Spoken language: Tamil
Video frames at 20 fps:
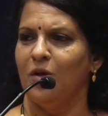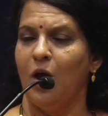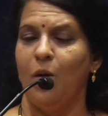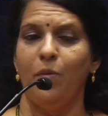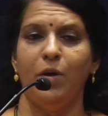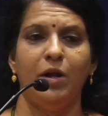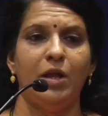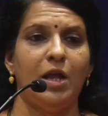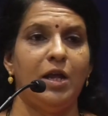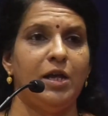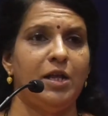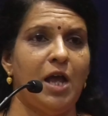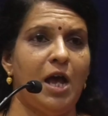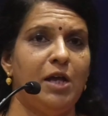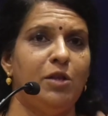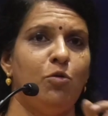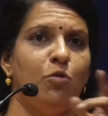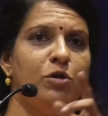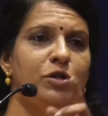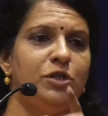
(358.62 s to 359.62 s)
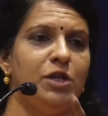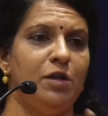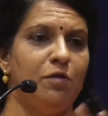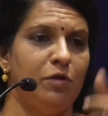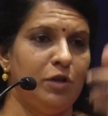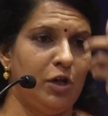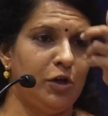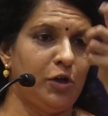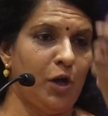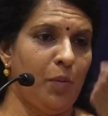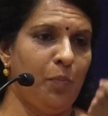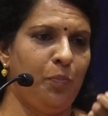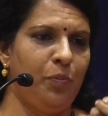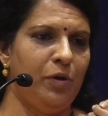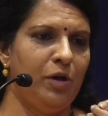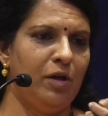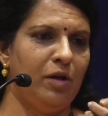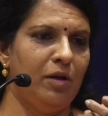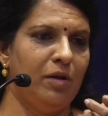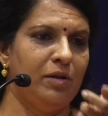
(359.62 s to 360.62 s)
அப்புறம் ஏதாவது ஒரு சீன் வந்தால்
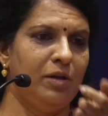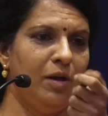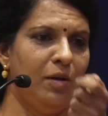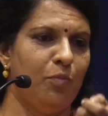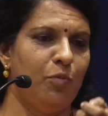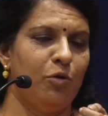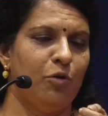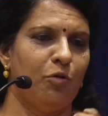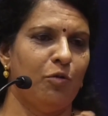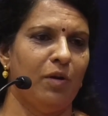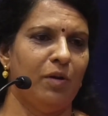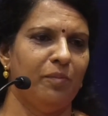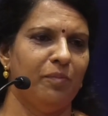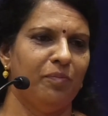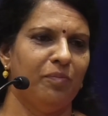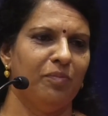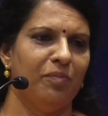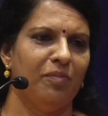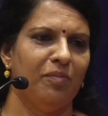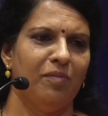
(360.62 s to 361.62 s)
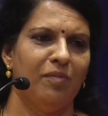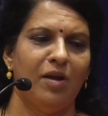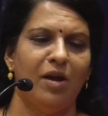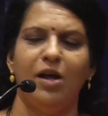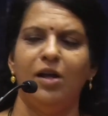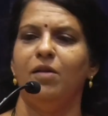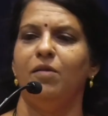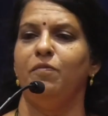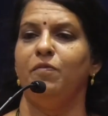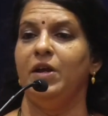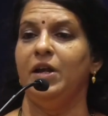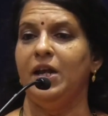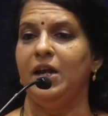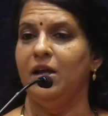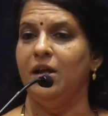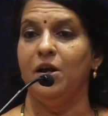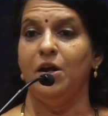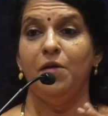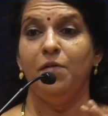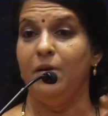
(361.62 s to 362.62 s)
டப்புன்னு அதை இதில் போட்டுருவோம் அது
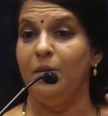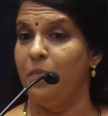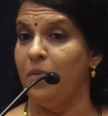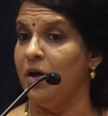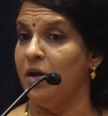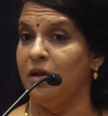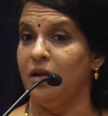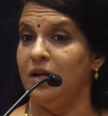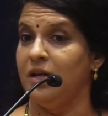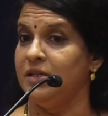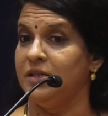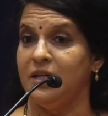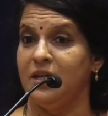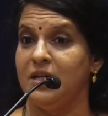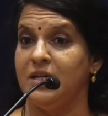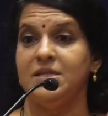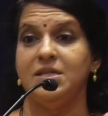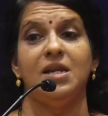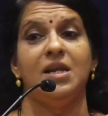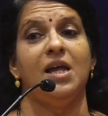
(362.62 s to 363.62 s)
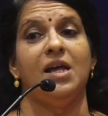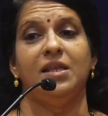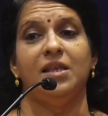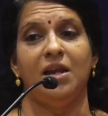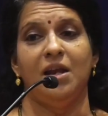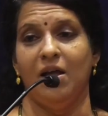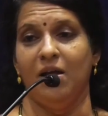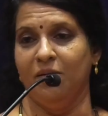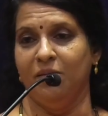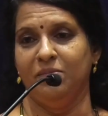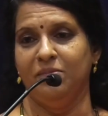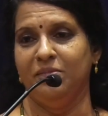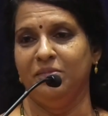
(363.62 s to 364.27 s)
வீட்டுக்கு நடுவில் பார்க்கிற சீரீஸ் இல்லை அதெல்லாம்